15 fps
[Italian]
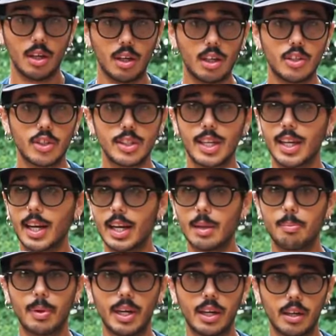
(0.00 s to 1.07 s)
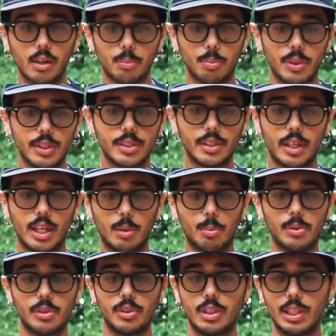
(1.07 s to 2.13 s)
In generale il parere non può essere che
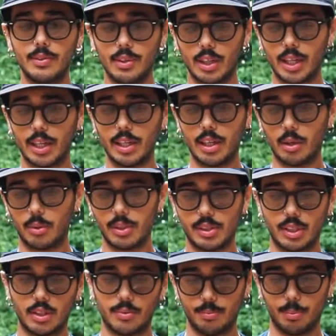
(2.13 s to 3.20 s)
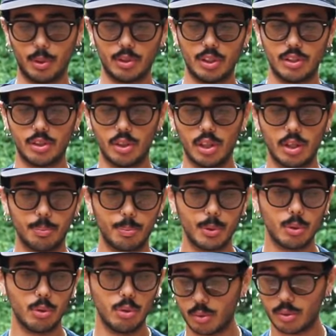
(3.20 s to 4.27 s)
positivo, carina questa protezione in
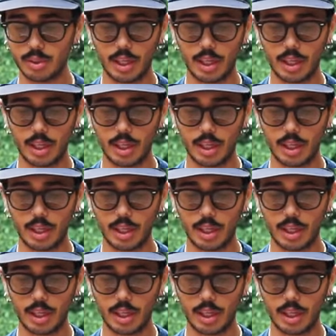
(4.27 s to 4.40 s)
più sul